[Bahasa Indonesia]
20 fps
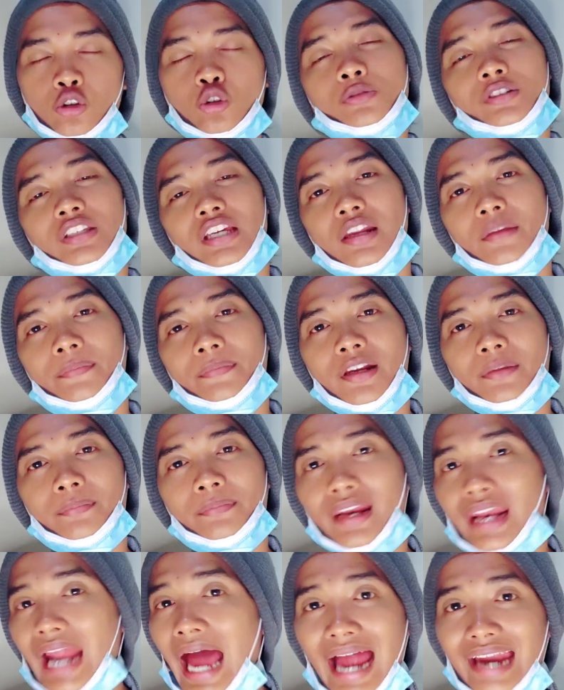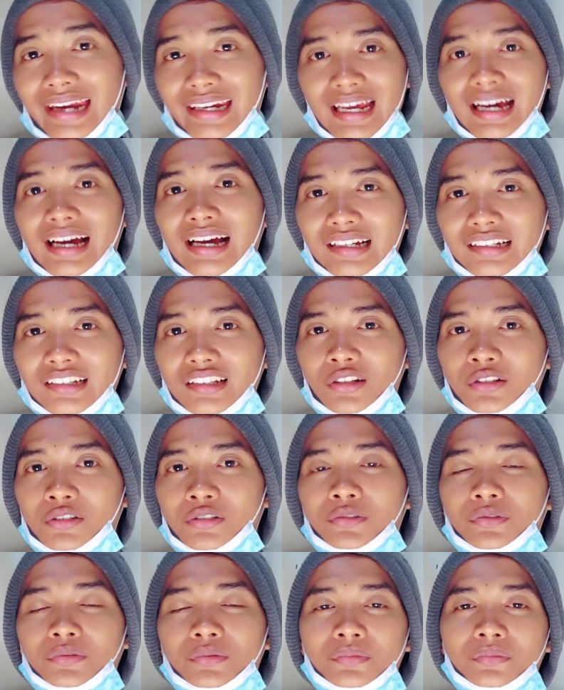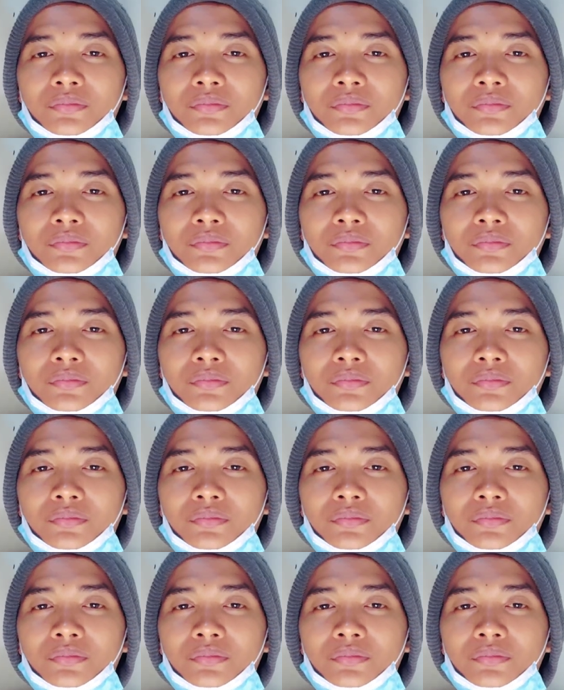Tuh jadi benar-benar ada gitu loh.